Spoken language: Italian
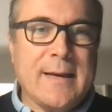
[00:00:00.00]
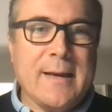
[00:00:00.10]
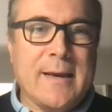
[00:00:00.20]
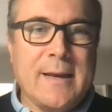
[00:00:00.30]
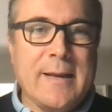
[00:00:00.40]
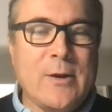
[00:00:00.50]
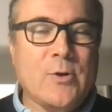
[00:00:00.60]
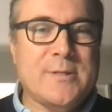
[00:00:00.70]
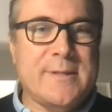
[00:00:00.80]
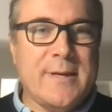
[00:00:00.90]
anche
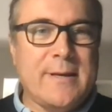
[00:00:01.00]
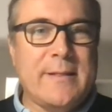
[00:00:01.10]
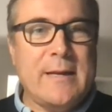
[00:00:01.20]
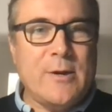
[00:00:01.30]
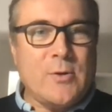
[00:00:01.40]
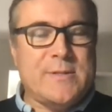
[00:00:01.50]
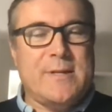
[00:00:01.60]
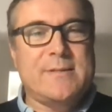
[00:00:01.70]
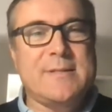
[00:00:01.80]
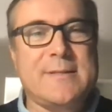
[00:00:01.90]
nostri, nelle
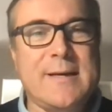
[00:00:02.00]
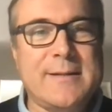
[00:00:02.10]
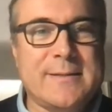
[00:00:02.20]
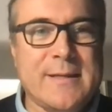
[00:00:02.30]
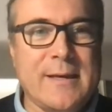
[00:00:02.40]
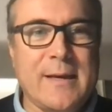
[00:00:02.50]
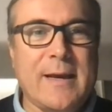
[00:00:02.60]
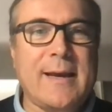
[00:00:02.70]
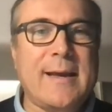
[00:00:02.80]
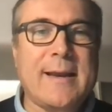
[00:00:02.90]
nostre esistenze
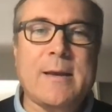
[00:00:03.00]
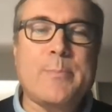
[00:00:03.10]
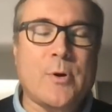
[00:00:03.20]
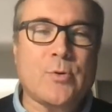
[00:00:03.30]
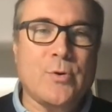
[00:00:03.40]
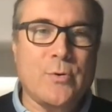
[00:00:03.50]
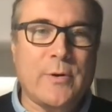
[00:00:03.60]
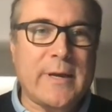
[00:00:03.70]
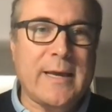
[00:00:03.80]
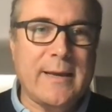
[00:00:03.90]
è il rapporto
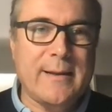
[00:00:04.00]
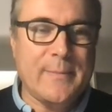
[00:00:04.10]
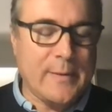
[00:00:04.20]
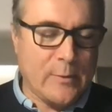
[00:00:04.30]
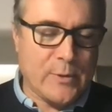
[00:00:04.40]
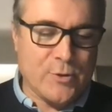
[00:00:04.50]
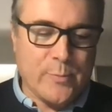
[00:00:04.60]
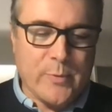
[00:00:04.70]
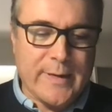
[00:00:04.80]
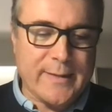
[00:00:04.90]
con, che questo
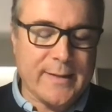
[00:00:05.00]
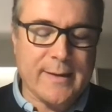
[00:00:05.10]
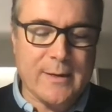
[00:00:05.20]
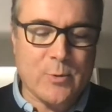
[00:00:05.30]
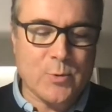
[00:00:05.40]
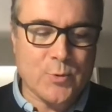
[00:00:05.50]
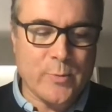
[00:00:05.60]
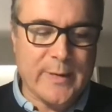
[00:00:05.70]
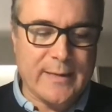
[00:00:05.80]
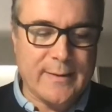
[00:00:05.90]
poeta ha con
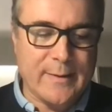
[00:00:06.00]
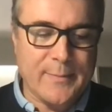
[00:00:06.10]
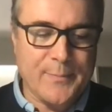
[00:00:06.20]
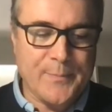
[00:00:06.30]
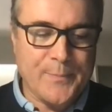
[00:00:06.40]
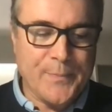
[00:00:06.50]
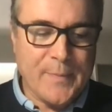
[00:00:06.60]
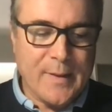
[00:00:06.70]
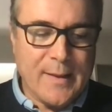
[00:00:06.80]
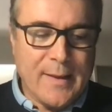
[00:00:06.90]
suo padre.
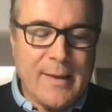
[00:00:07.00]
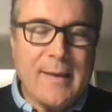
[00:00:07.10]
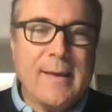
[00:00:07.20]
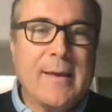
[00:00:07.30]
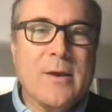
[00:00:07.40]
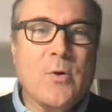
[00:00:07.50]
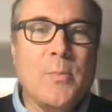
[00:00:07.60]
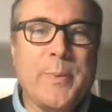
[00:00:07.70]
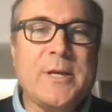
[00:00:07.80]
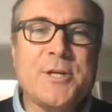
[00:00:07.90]

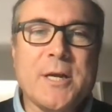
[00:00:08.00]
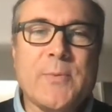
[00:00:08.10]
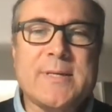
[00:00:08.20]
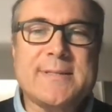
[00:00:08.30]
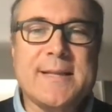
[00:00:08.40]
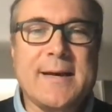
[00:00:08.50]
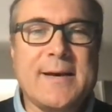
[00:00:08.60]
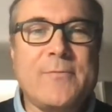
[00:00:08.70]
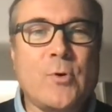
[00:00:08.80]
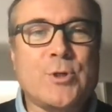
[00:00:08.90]
Colpisce
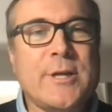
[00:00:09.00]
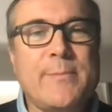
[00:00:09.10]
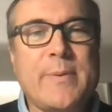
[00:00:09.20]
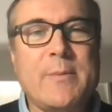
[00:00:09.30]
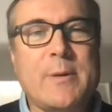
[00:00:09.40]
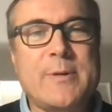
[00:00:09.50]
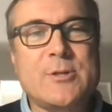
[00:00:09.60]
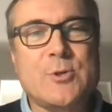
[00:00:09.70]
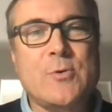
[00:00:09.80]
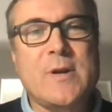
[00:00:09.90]
questa voce in prima
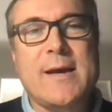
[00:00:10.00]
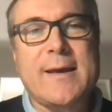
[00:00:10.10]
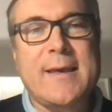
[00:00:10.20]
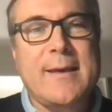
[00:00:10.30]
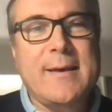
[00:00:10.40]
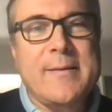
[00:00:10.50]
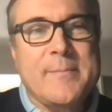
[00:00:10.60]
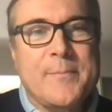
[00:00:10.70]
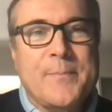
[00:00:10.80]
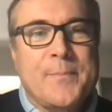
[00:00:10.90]
persona
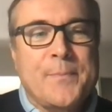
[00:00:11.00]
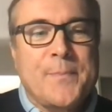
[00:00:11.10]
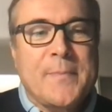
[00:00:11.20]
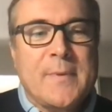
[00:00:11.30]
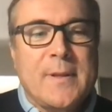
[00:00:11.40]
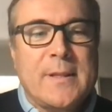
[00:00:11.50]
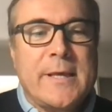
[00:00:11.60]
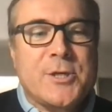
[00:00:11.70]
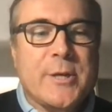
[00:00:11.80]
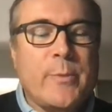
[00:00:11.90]
che
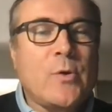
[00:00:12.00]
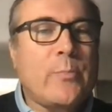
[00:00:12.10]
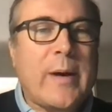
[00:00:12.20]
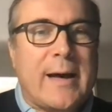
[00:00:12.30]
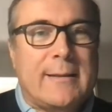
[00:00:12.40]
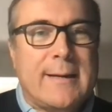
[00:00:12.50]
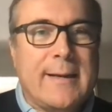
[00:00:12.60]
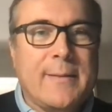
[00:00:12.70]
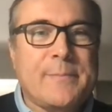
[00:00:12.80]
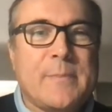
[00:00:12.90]
dice mio
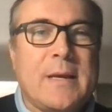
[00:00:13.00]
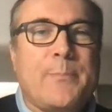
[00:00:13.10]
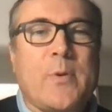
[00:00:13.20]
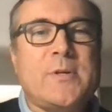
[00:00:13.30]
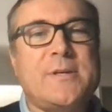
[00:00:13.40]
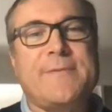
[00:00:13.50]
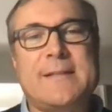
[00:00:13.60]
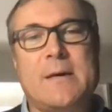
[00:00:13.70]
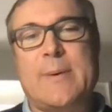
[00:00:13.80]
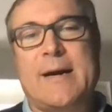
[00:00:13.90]
padre e poi si fa
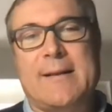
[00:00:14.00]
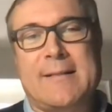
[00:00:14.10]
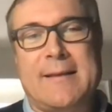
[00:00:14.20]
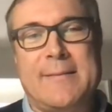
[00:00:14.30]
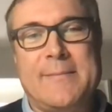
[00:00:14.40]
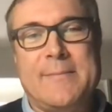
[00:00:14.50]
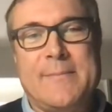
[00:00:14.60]
da parte